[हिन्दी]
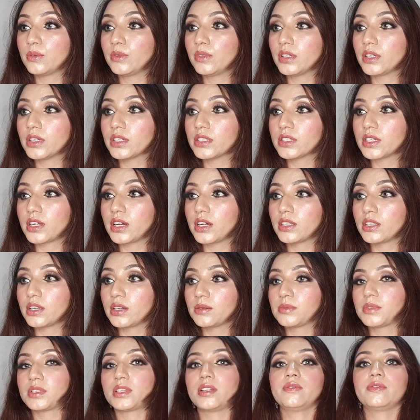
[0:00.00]
उनके साथ
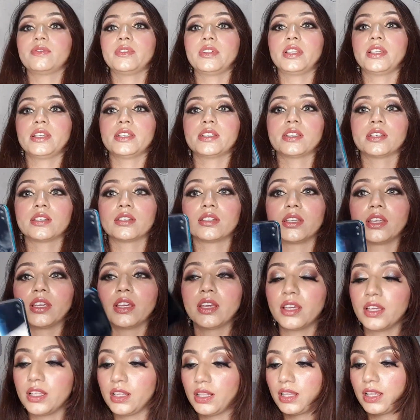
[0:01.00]
आप सेल्फी ले सकते
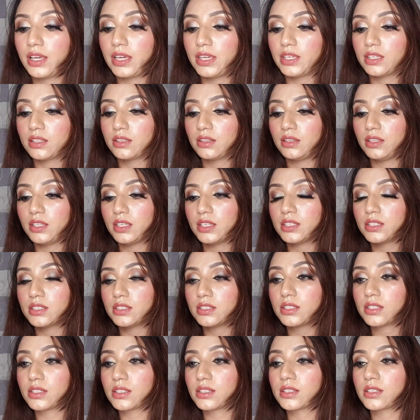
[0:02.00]
हैं लाइक
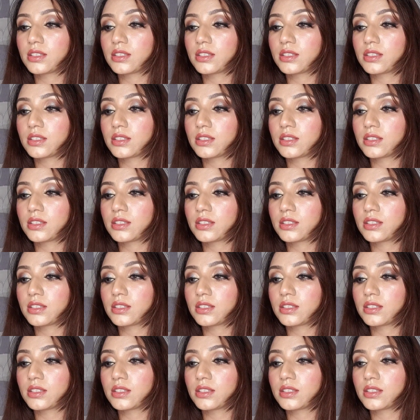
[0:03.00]
दिस